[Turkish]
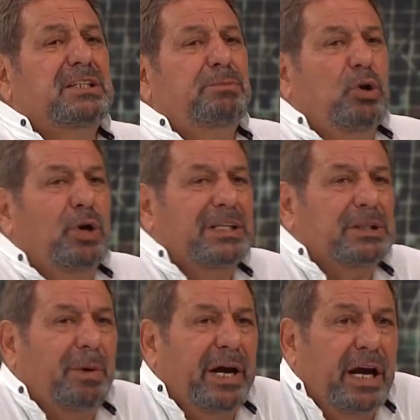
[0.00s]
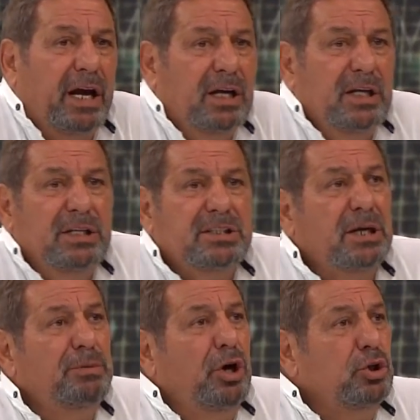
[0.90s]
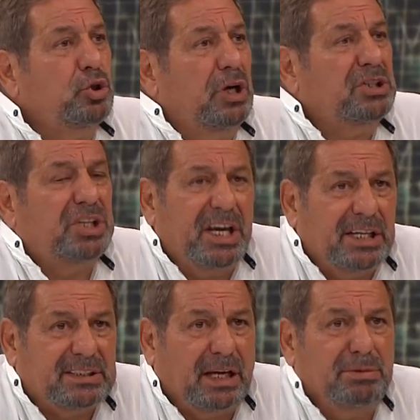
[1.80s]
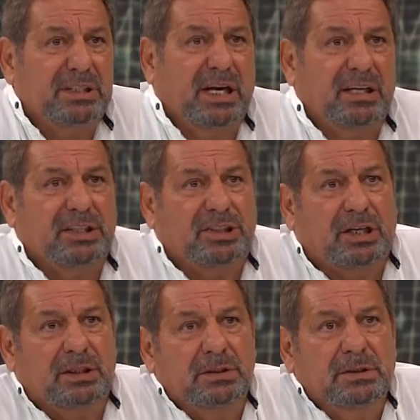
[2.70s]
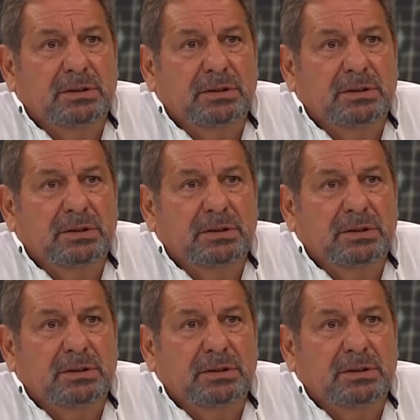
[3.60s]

ya? Bir de böyle ya? suçluyorlar Sebe ya. Özsoy'a şike desem nasıl anlatacak?